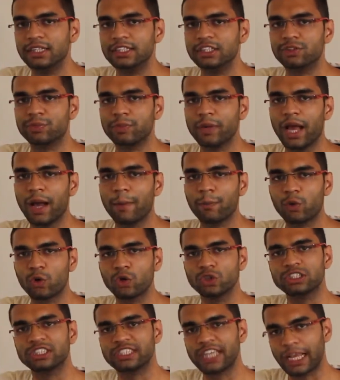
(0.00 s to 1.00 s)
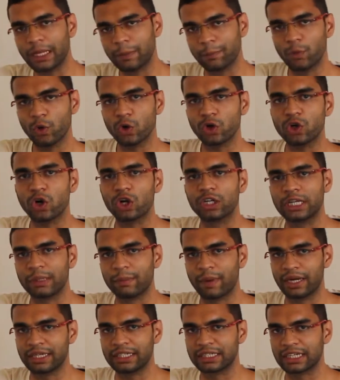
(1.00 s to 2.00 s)
इसमें आपको चेकबुक और
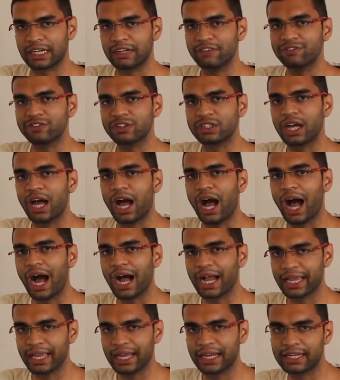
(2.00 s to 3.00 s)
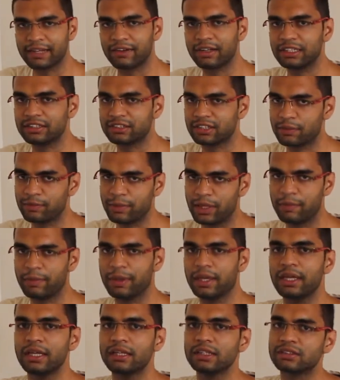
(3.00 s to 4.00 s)
डिमांड ड्राफ्ट आगे आने वाले समय
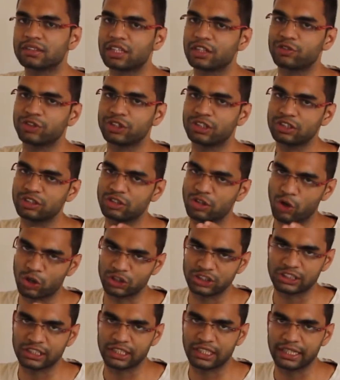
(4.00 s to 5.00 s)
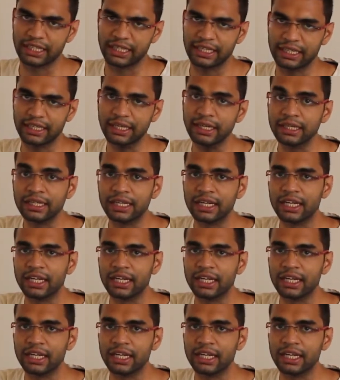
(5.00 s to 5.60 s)
में सर्विसेज लॉन्च करेंगे ये